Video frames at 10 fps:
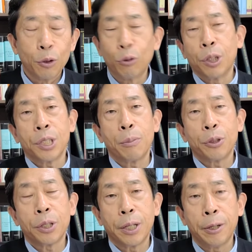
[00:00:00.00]
누구의
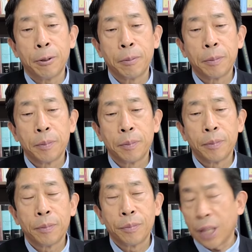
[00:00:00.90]
잘못일까요?
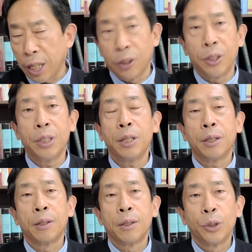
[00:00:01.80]
당연히
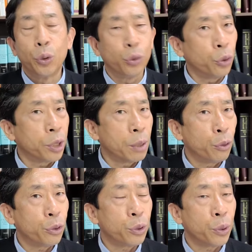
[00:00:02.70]
교주의
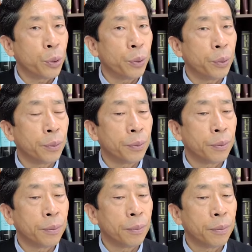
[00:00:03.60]
잘못이죠.
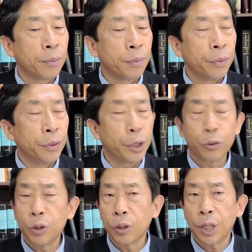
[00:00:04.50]

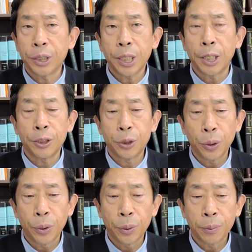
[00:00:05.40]
예수님과 같지
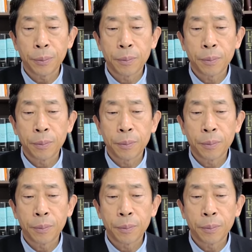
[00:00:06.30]
않죠.